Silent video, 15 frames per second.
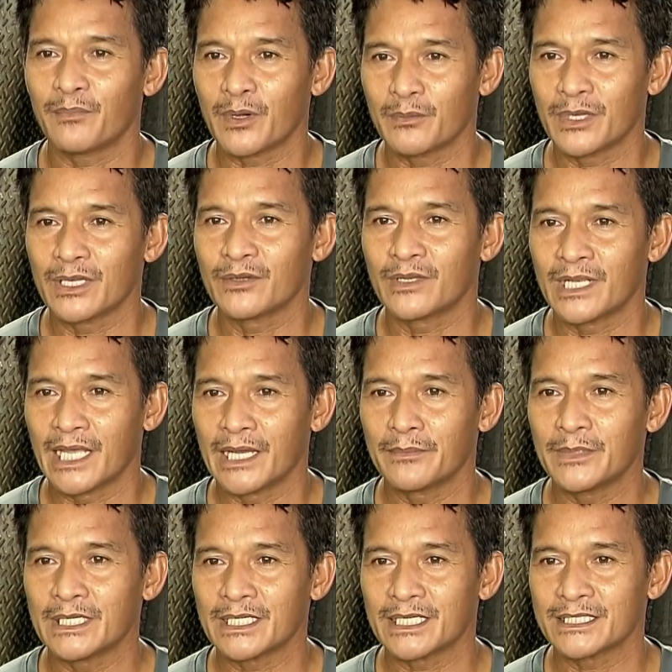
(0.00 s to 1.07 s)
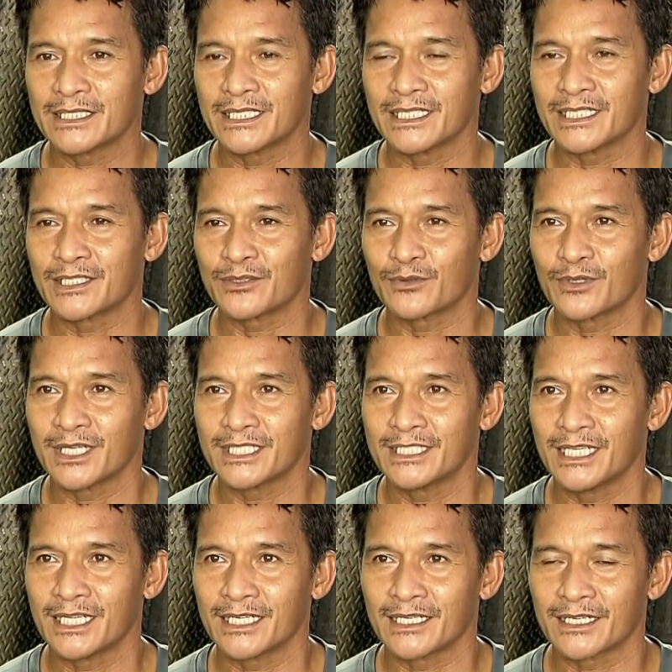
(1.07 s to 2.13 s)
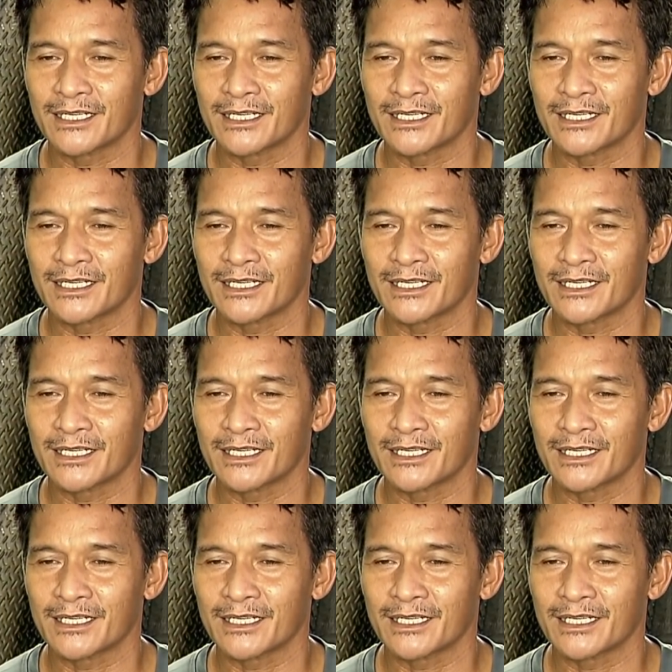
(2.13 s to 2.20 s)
pamilya namin. Kasi tulad niyan,